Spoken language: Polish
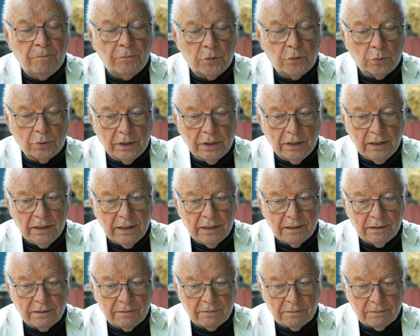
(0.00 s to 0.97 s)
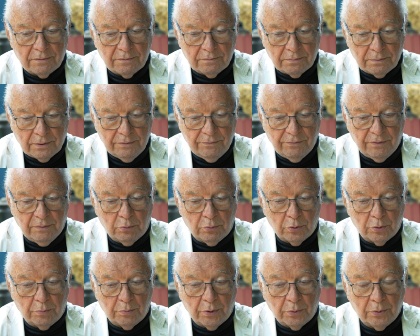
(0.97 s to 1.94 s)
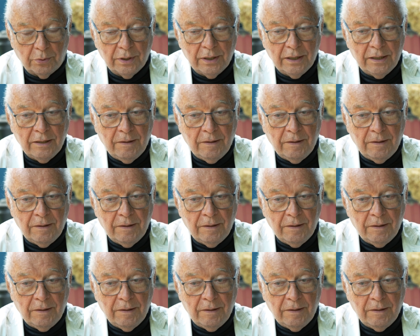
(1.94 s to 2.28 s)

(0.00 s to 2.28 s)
Tutaj wybór był